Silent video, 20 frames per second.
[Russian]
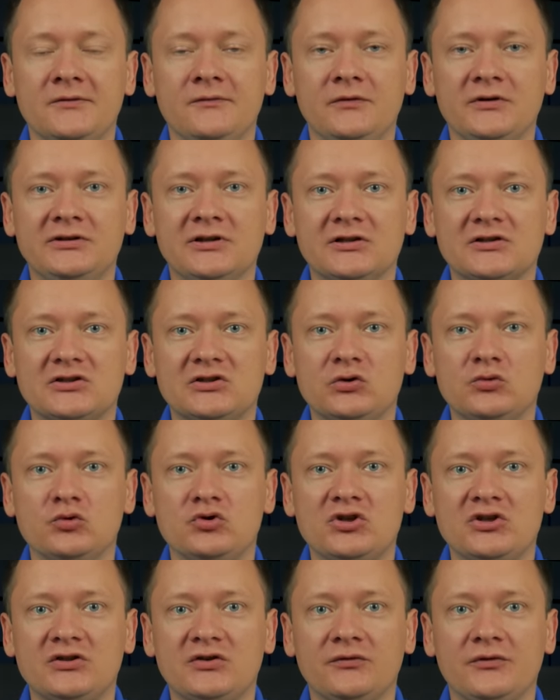вы должны
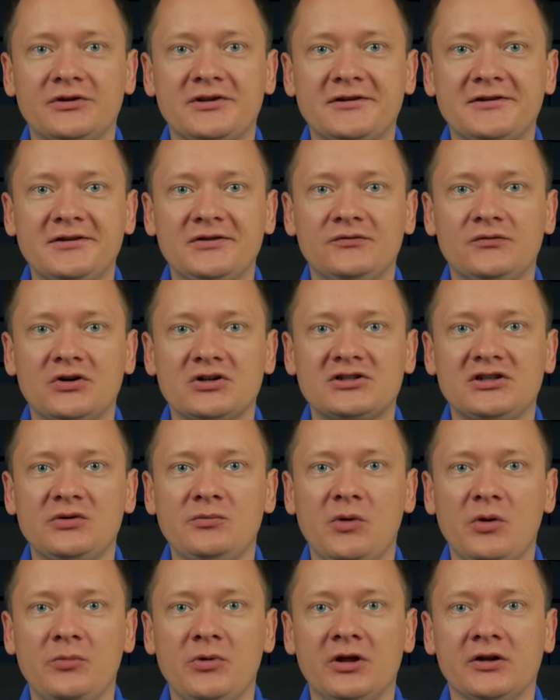учитывать один важный
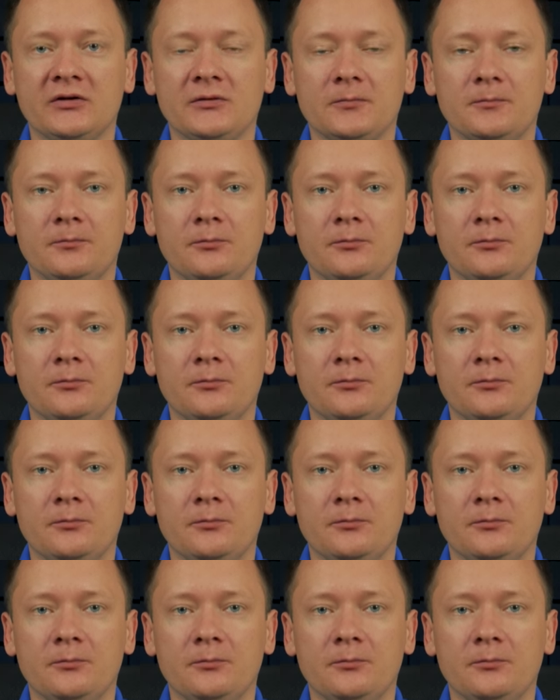момент –